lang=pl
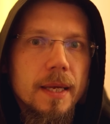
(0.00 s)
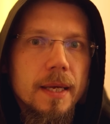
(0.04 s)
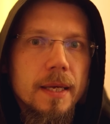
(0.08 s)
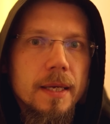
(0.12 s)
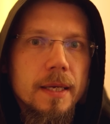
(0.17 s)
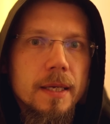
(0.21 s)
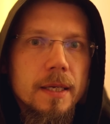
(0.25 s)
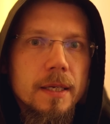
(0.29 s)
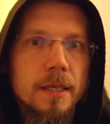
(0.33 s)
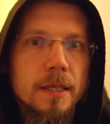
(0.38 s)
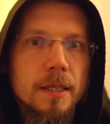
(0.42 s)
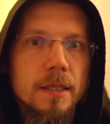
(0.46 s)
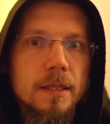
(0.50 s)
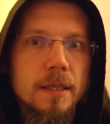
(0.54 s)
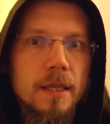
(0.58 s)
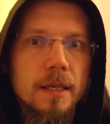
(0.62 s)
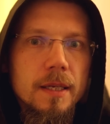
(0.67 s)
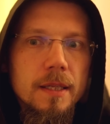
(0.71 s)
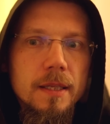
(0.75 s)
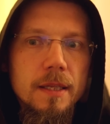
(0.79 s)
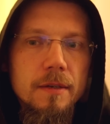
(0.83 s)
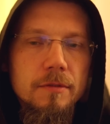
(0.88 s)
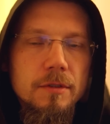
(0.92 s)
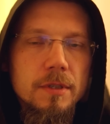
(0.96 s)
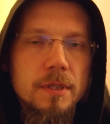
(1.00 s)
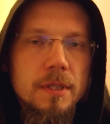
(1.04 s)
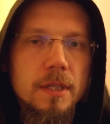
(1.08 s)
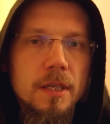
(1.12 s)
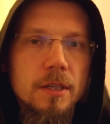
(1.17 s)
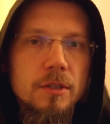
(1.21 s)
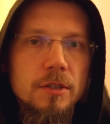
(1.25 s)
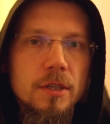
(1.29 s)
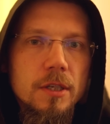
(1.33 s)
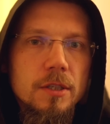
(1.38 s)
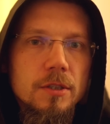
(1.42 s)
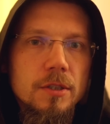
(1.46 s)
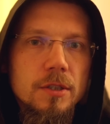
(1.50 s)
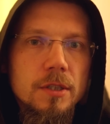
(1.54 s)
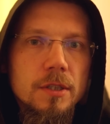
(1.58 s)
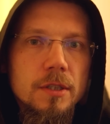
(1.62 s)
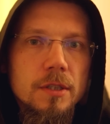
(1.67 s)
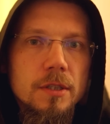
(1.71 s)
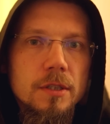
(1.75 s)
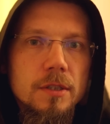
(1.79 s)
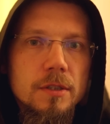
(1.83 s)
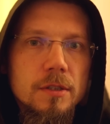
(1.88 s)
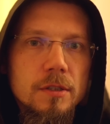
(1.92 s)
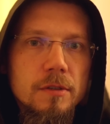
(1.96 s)
Y, te, te wszystkie
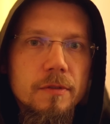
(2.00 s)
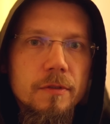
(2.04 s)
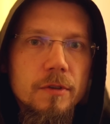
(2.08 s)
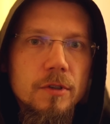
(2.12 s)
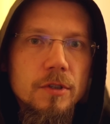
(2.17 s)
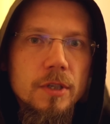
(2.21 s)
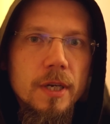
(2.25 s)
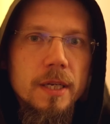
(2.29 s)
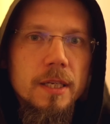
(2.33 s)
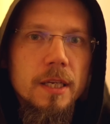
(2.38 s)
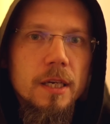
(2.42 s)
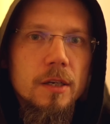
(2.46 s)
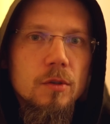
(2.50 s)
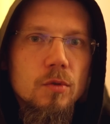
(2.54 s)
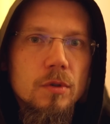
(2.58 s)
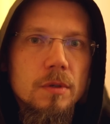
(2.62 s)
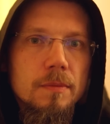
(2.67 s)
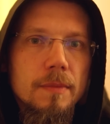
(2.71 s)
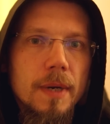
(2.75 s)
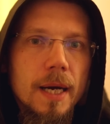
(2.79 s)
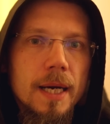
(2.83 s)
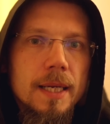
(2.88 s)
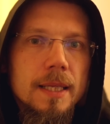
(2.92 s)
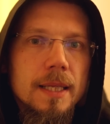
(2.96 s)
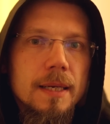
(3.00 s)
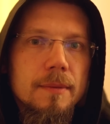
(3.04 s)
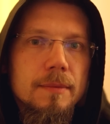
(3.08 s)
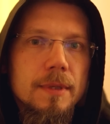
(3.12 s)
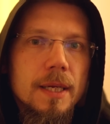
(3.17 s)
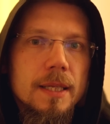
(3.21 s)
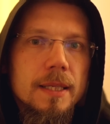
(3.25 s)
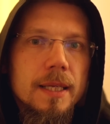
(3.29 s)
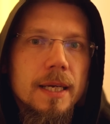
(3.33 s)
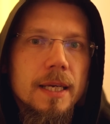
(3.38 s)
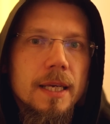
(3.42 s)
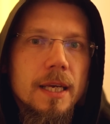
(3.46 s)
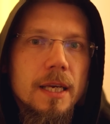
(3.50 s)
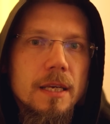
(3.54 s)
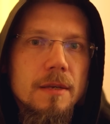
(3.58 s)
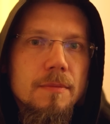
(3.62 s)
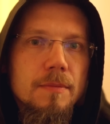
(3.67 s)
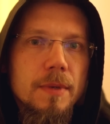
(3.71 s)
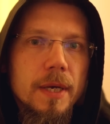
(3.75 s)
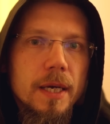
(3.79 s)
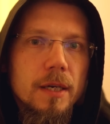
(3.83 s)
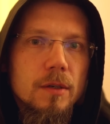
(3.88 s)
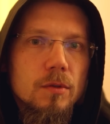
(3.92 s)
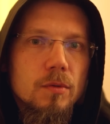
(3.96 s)
rzeczy, stworzenie, którym Adam nadaje
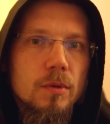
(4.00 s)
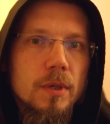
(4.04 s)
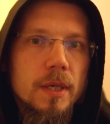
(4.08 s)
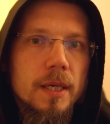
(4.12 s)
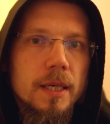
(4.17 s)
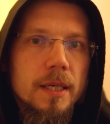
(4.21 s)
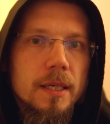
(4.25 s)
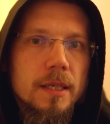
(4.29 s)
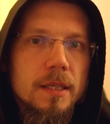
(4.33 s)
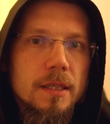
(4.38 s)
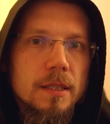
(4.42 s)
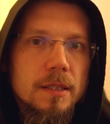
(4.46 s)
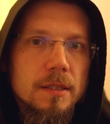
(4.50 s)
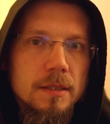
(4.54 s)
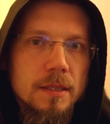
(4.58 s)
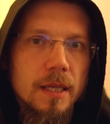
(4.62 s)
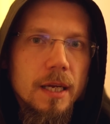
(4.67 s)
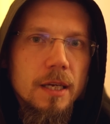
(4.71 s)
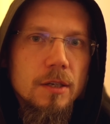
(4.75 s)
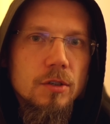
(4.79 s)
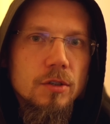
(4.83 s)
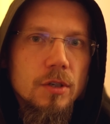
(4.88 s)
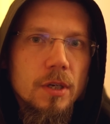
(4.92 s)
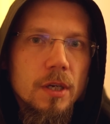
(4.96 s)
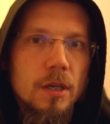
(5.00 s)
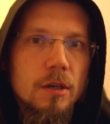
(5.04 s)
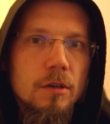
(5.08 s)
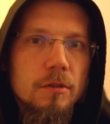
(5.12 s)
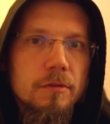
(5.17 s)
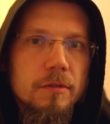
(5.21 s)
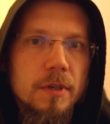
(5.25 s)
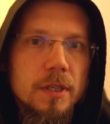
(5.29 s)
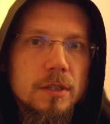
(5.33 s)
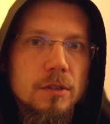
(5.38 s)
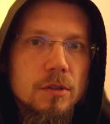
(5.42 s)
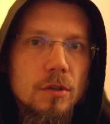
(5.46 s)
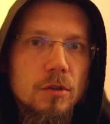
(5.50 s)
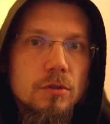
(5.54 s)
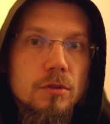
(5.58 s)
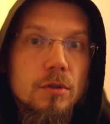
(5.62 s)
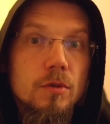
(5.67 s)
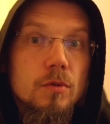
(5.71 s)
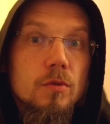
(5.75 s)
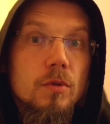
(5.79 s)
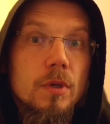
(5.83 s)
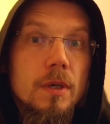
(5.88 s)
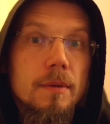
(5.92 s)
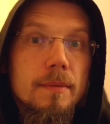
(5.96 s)
imię, które staje się jego
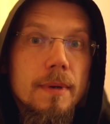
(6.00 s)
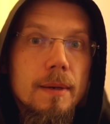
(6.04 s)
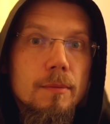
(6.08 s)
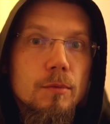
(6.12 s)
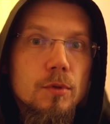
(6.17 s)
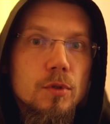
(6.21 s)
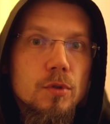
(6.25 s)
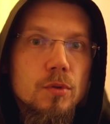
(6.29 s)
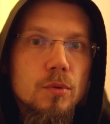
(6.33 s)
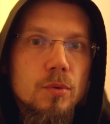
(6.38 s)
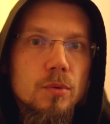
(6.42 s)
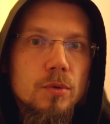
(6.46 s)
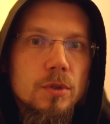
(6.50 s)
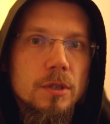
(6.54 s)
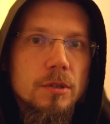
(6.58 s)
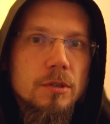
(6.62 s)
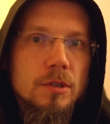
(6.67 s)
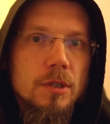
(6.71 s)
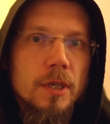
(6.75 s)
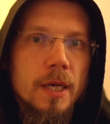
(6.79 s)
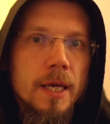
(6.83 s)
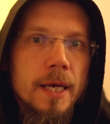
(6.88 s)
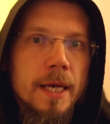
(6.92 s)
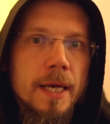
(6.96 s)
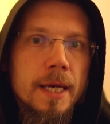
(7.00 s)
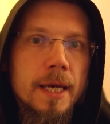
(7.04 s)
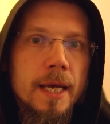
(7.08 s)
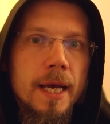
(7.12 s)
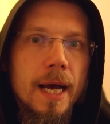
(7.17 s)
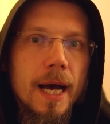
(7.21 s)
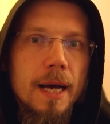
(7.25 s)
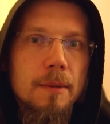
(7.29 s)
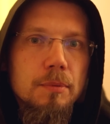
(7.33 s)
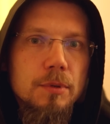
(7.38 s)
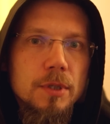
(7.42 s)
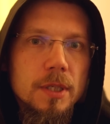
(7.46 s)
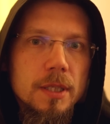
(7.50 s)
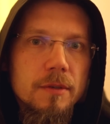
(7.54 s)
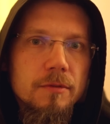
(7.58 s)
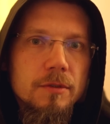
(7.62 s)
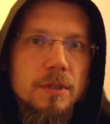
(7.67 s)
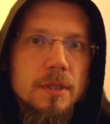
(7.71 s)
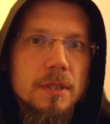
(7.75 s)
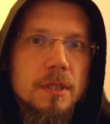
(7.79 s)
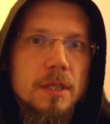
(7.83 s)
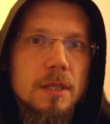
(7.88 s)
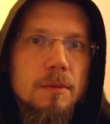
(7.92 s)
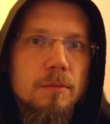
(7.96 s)
własnością, które ma mu służyć, a przede
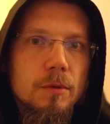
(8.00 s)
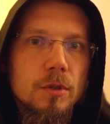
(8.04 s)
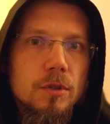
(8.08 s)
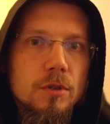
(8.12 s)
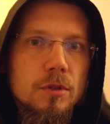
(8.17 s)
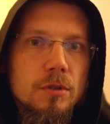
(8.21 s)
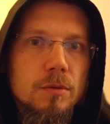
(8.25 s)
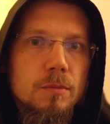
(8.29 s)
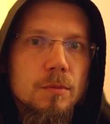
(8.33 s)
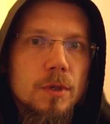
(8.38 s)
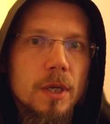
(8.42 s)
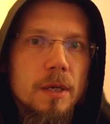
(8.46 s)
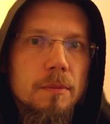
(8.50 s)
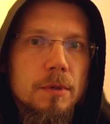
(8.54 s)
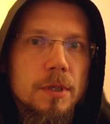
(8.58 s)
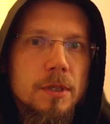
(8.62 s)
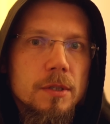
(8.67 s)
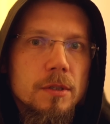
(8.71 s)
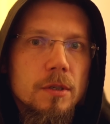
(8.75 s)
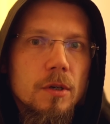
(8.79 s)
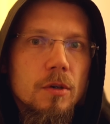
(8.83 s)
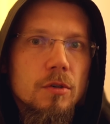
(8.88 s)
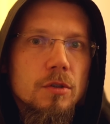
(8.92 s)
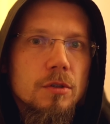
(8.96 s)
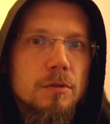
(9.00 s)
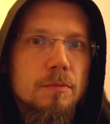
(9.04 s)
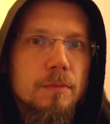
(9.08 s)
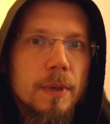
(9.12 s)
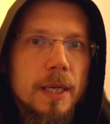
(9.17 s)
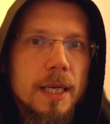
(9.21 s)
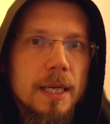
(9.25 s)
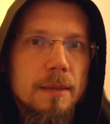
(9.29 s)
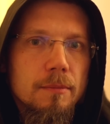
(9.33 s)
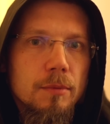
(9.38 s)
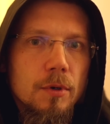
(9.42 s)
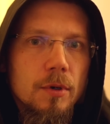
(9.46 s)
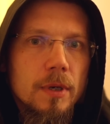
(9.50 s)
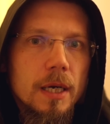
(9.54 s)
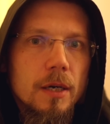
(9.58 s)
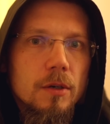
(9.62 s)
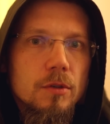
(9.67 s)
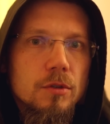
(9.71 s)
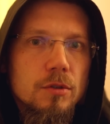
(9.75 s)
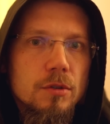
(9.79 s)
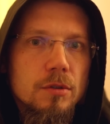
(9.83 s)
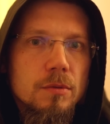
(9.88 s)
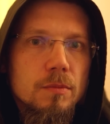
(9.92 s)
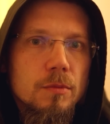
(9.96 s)
wszystkim otrzymuje bliskość Pana Boga,
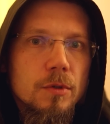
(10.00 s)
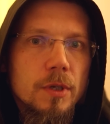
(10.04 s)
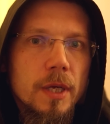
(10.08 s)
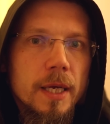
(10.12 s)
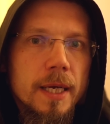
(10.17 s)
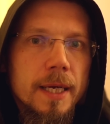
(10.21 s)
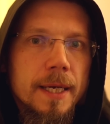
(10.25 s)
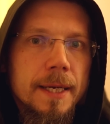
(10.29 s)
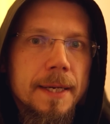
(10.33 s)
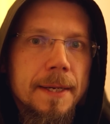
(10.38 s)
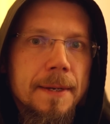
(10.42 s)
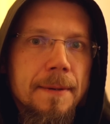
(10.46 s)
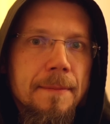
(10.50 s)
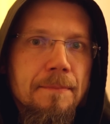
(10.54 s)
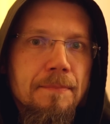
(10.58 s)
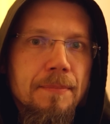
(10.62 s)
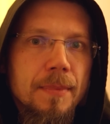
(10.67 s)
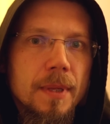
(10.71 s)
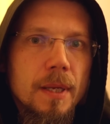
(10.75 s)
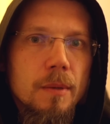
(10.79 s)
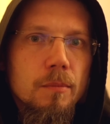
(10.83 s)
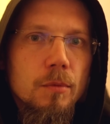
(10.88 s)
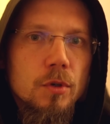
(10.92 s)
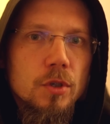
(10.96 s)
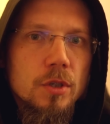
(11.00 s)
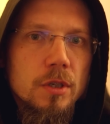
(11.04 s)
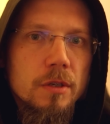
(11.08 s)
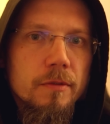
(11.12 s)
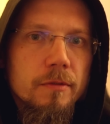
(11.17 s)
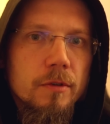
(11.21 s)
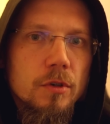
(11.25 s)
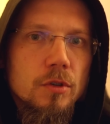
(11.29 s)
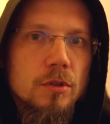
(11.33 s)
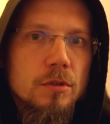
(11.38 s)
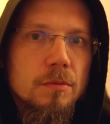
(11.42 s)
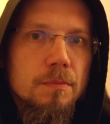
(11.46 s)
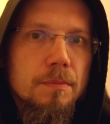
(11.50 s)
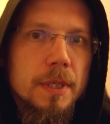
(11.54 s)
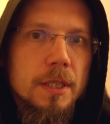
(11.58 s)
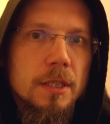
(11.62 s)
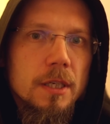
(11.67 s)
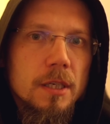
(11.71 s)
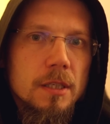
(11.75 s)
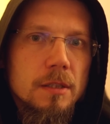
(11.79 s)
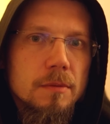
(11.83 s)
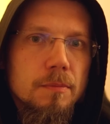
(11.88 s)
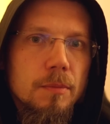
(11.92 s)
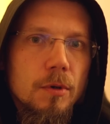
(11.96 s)
otrzymuje możliwość
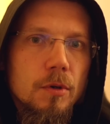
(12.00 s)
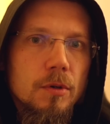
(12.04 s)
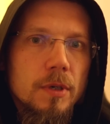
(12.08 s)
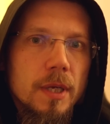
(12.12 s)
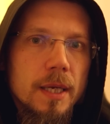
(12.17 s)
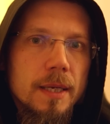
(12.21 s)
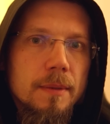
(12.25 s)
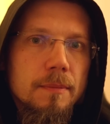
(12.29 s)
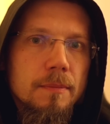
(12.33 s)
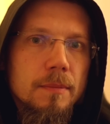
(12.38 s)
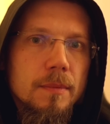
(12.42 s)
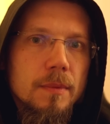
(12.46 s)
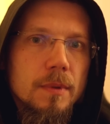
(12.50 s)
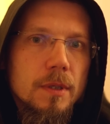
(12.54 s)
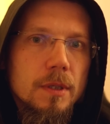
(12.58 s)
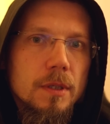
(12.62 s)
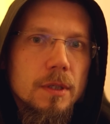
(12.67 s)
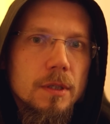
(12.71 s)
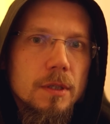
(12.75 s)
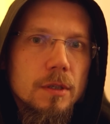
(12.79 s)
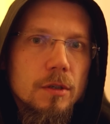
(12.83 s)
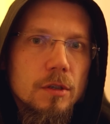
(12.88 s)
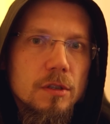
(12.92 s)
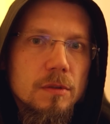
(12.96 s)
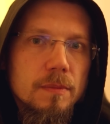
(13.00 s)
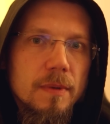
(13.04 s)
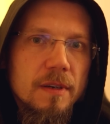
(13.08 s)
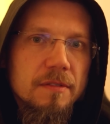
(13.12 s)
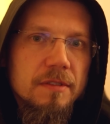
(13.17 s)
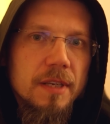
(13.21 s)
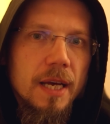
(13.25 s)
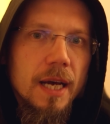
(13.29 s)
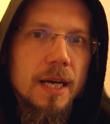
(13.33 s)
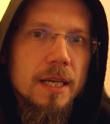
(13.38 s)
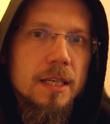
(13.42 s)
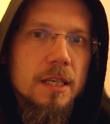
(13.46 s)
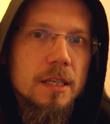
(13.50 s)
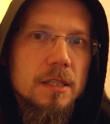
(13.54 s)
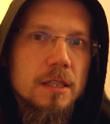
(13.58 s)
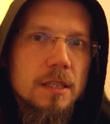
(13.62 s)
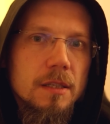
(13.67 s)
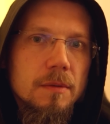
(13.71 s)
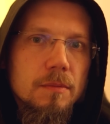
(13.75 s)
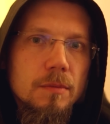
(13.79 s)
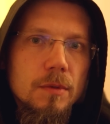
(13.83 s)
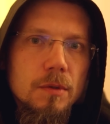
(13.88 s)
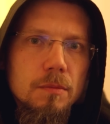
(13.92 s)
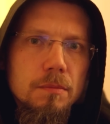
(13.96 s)
bycia z Bogiem, rozmawianie z
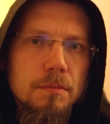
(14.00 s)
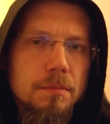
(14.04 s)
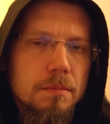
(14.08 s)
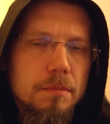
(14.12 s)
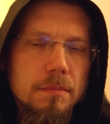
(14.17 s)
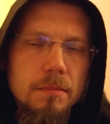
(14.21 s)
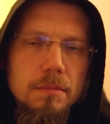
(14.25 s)
Nim, no,